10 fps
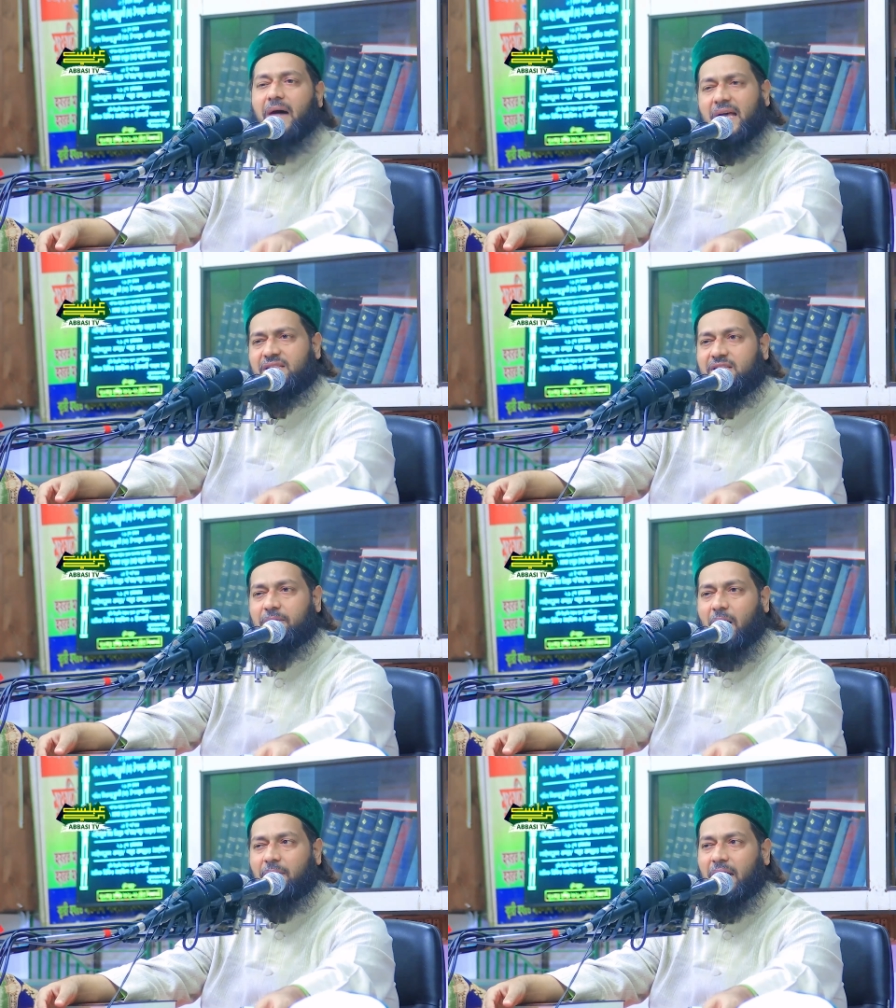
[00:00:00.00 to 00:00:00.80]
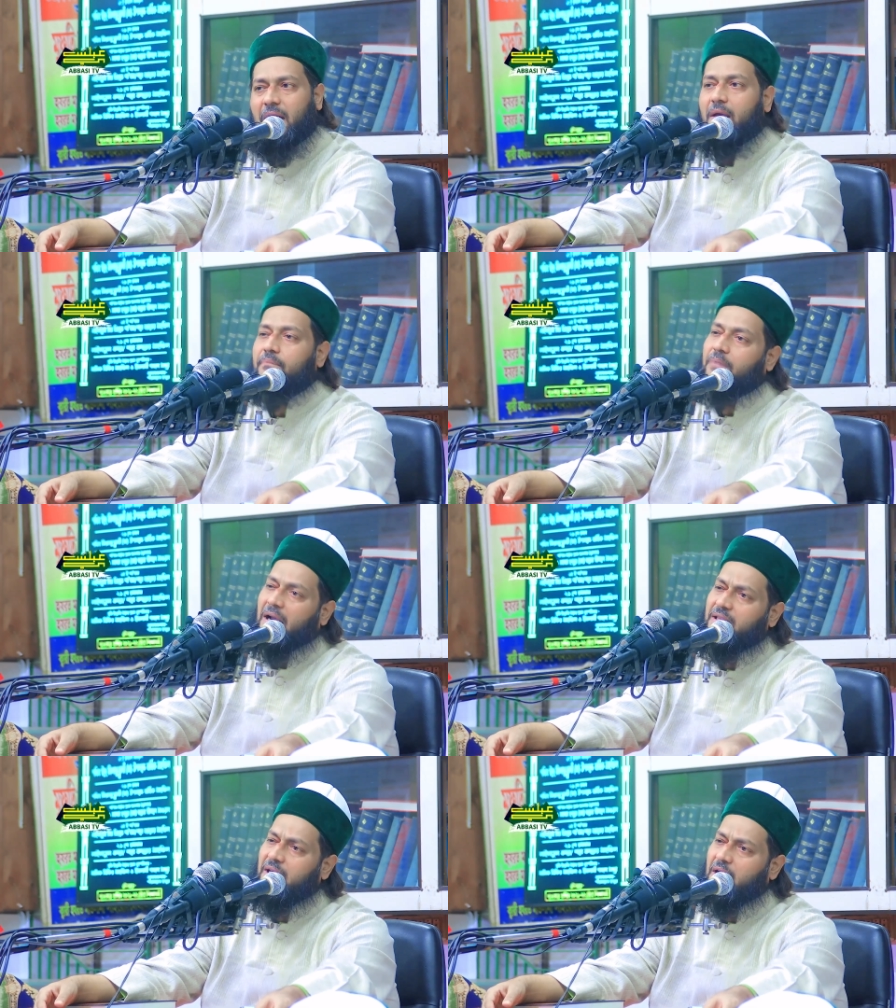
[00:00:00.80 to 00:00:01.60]
মাছ যেভাবে
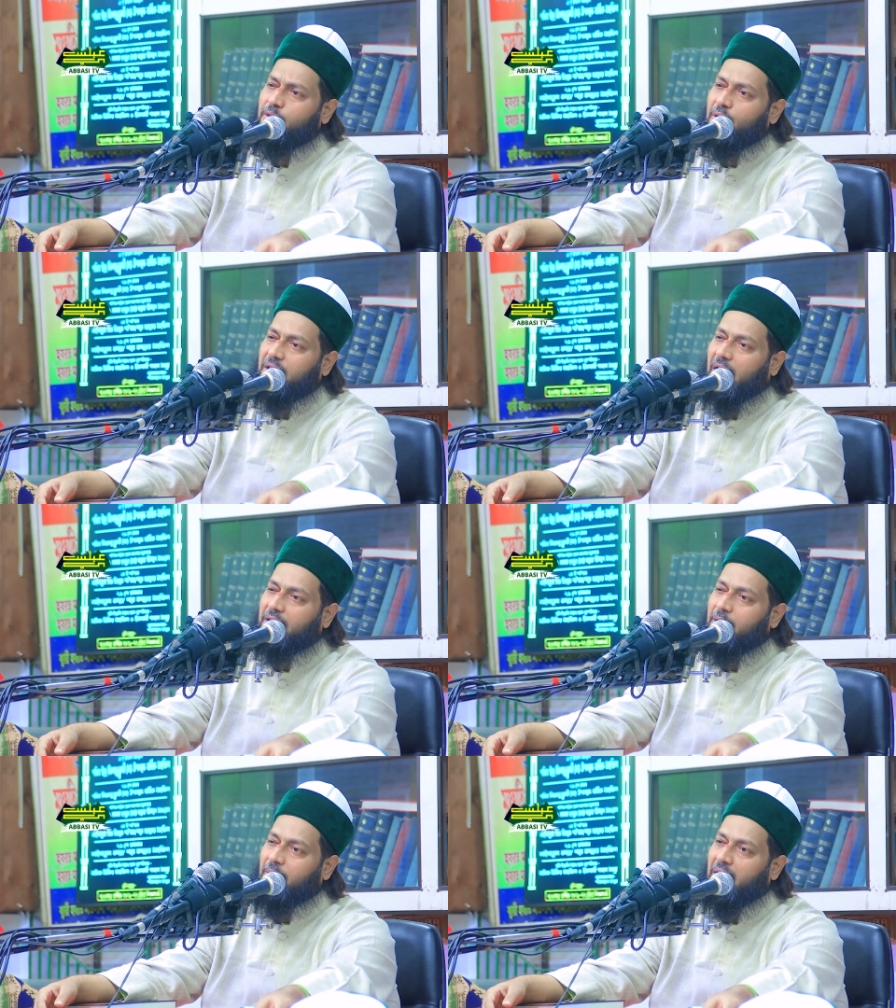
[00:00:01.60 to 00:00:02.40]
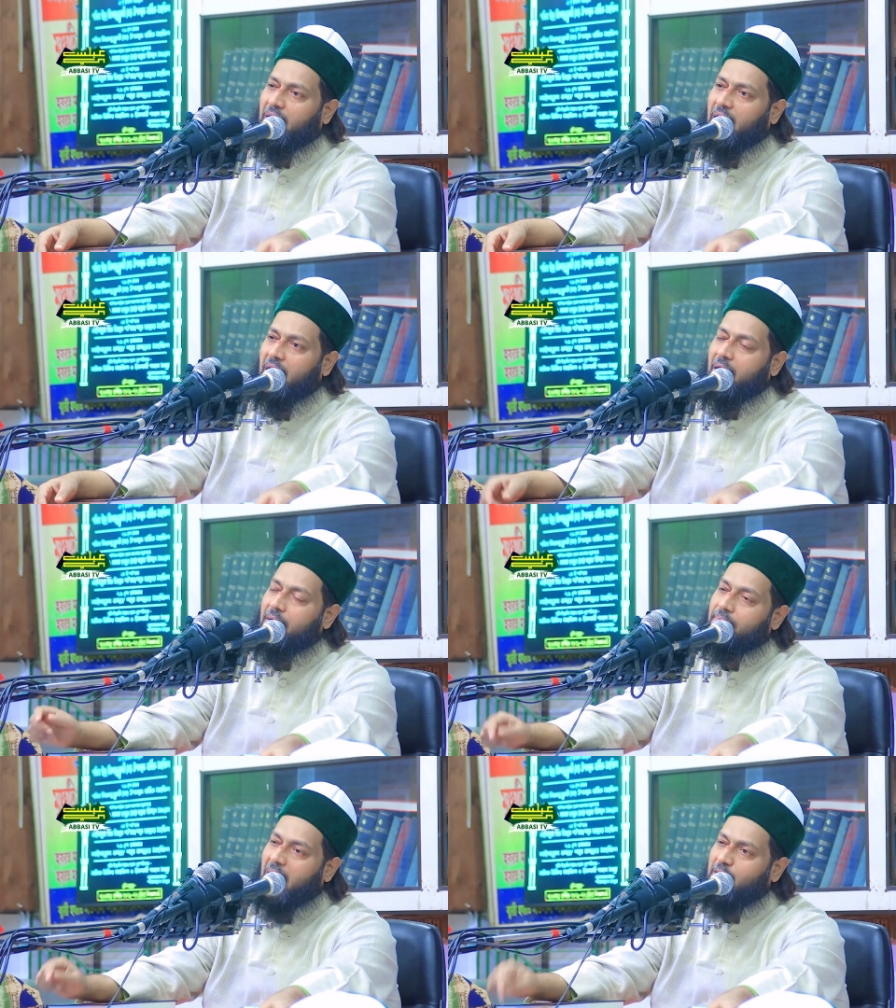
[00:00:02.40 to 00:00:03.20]
পানি থেকে দূরে থাকতে পারে না
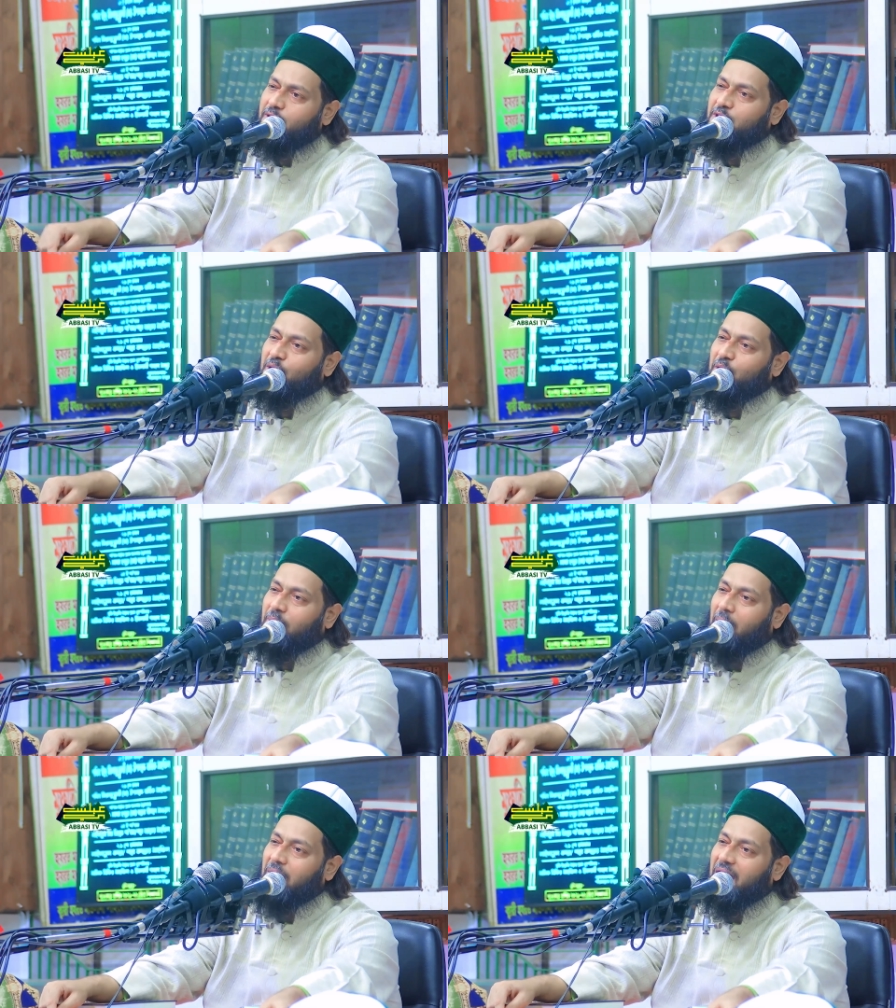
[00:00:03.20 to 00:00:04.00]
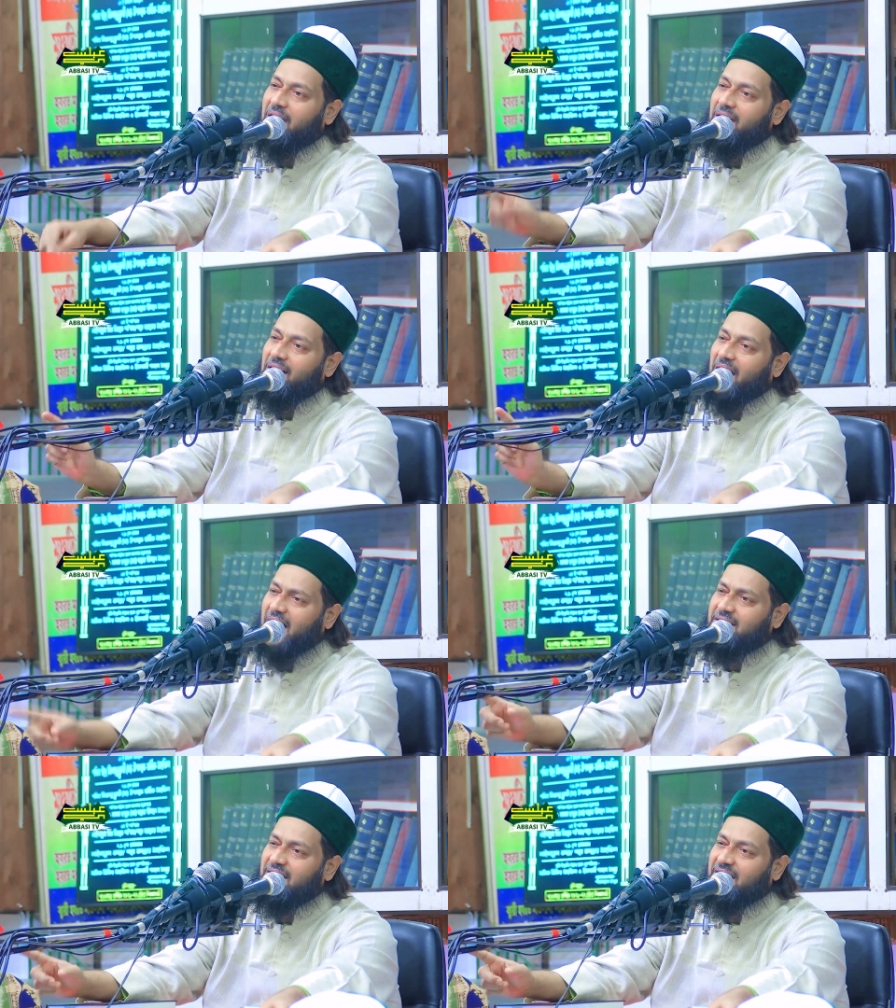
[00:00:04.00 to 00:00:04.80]
মানুষ কোনোভাবে
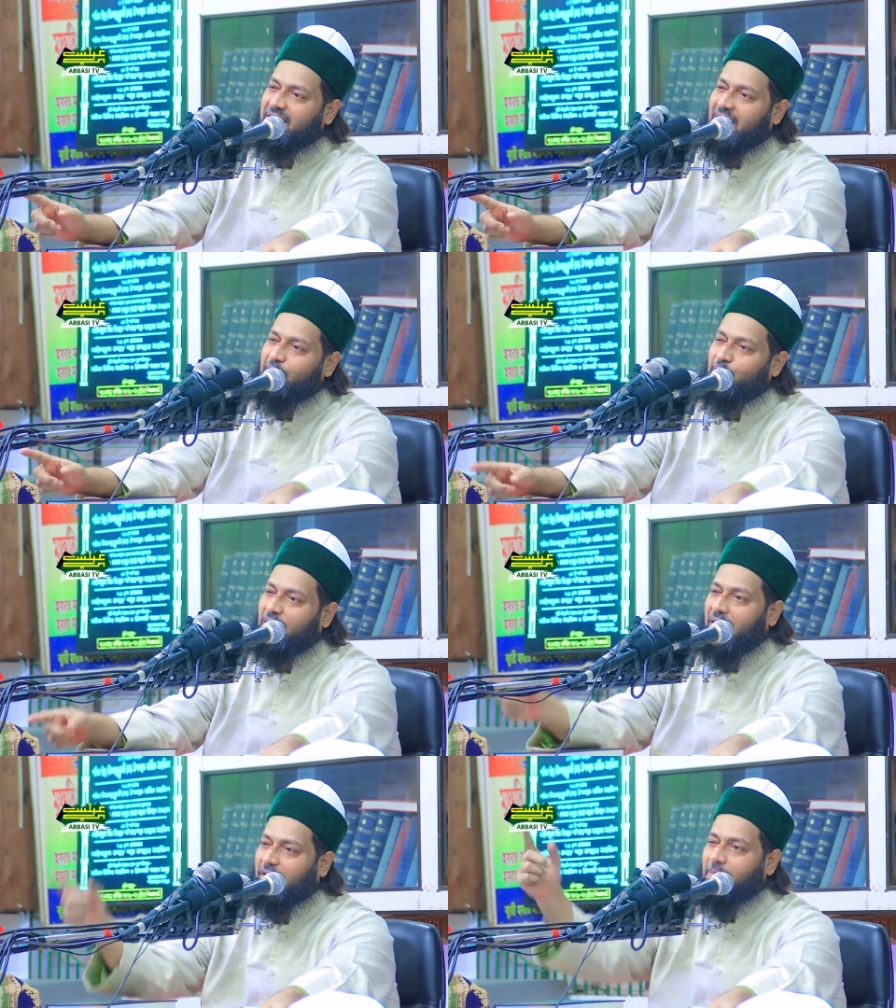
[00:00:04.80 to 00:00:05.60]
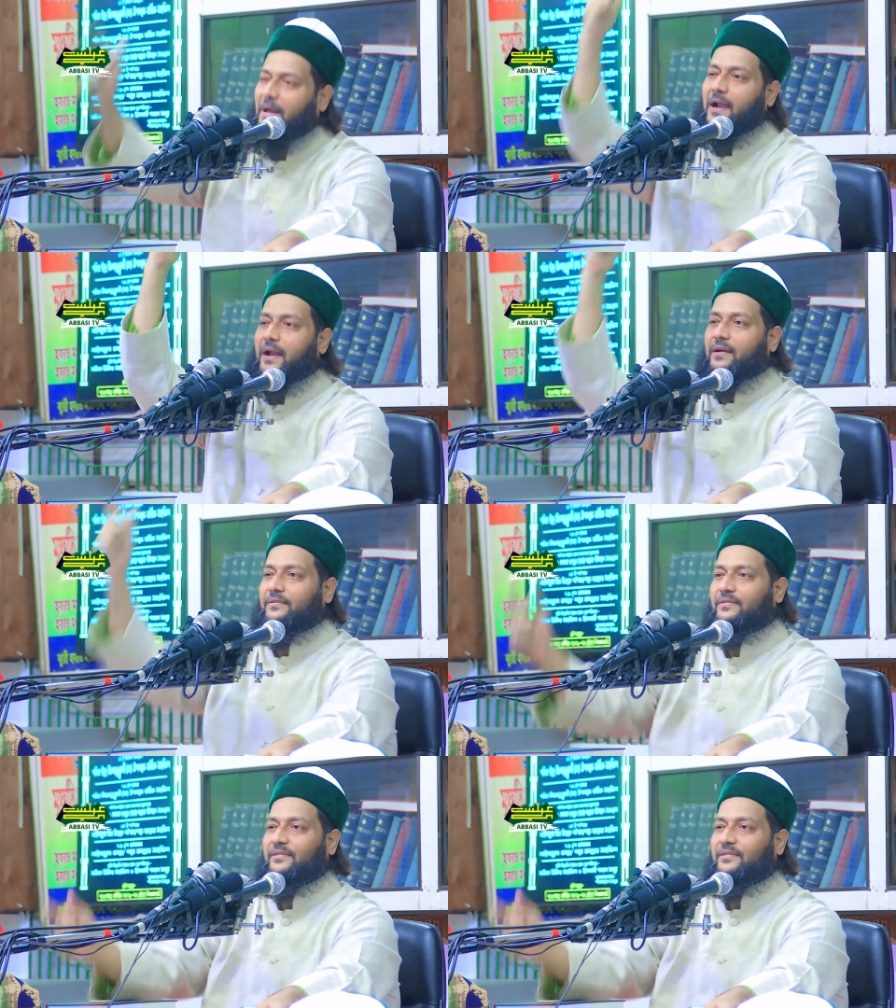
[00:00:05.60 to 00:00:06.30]
রাজনীতি থেকে দূরে থাকতে পারে না